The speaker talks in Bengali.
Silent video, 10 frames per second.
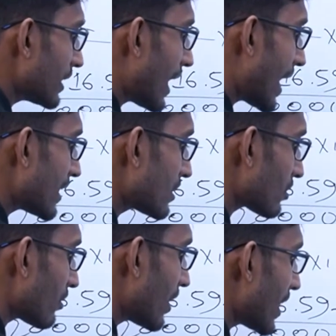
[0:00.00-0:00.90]
আই
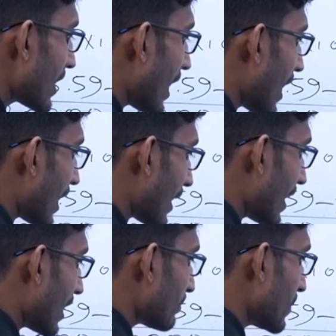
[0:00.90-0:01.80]
স্কোয়ার আর এক
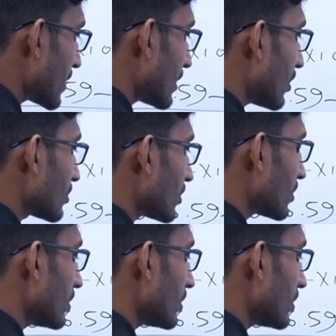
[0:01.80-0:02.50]
ফেজে লস হইতো